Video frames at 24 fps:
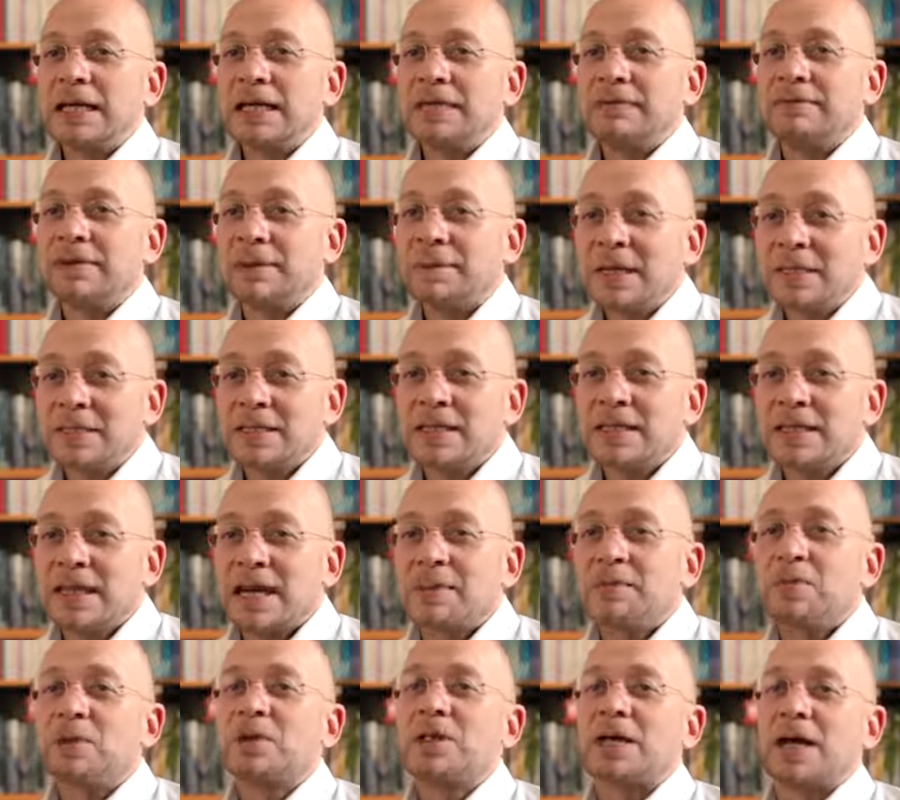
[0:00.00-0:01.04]
Wenn man sich in
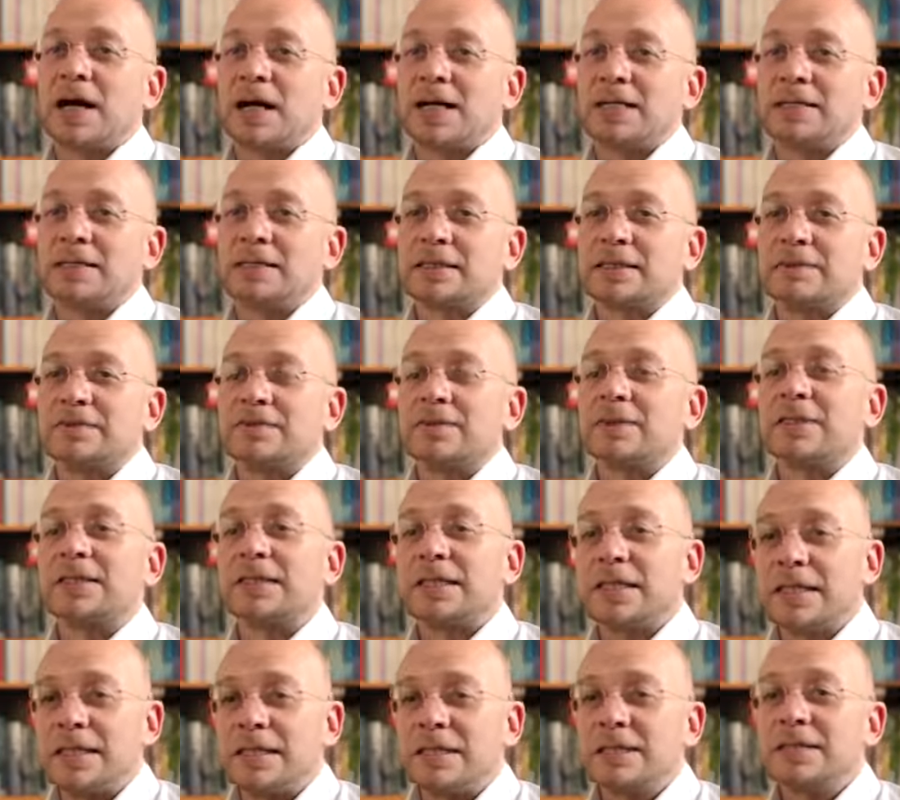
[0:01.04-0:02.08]
einem Lokal trifft,
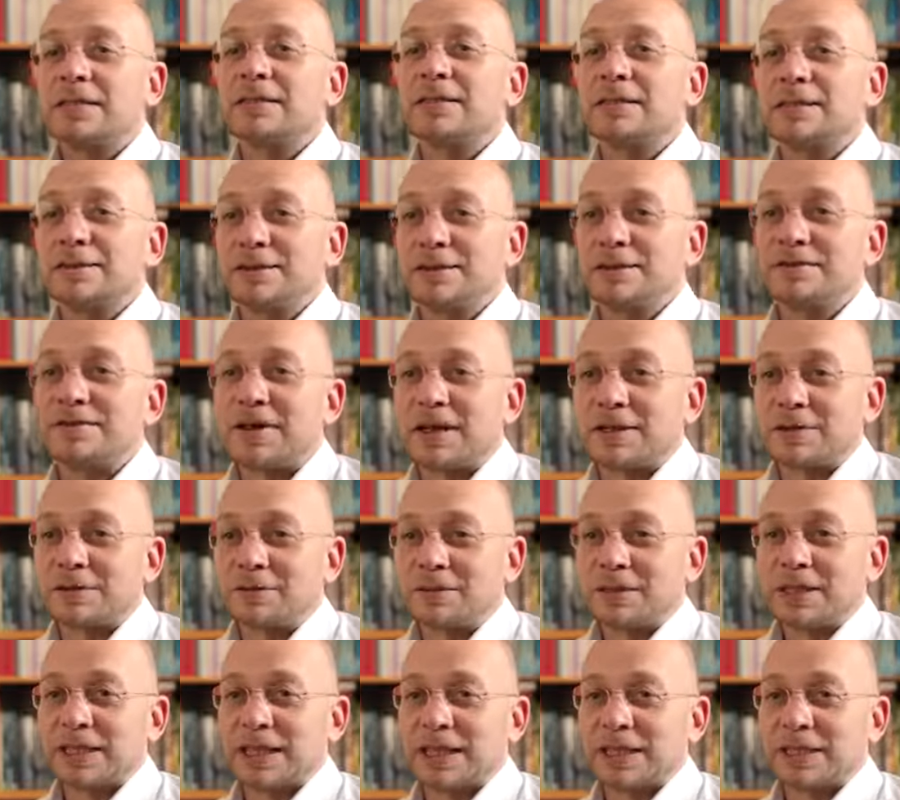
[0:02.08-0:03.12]
geht es irgendwann um
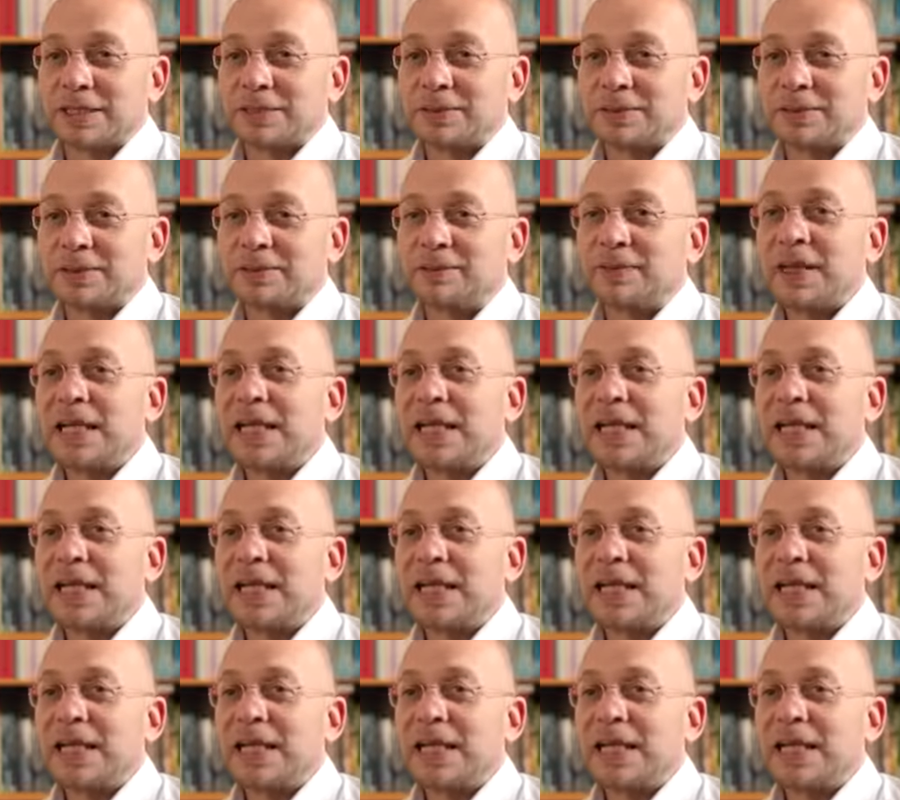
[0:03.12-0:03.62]
die Rechnung.